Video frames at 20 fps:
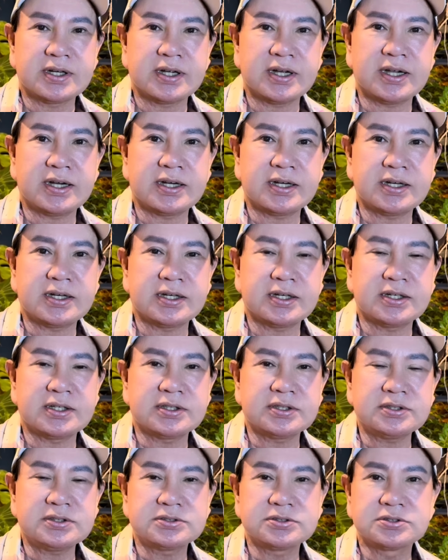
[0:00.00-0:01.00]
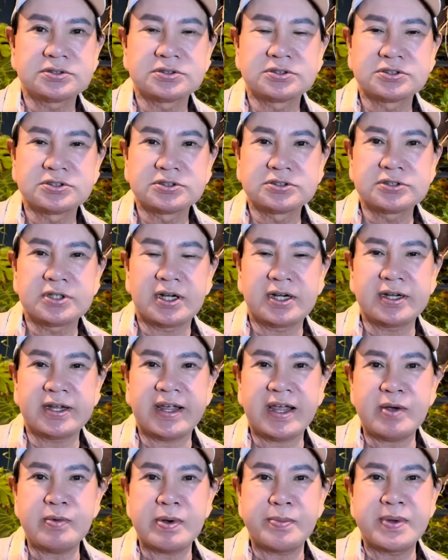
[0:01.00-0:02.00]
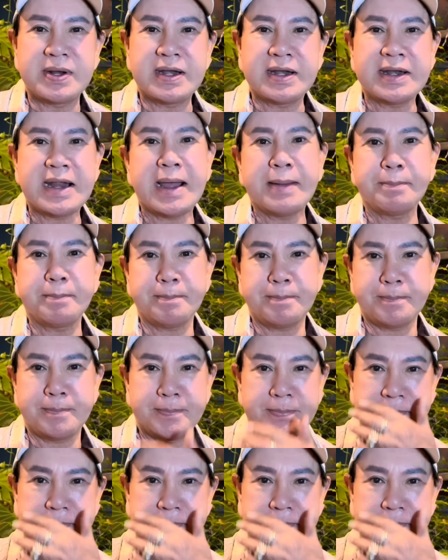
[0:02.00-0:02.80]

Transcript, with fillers: anh, à, anh ghé qua bên năm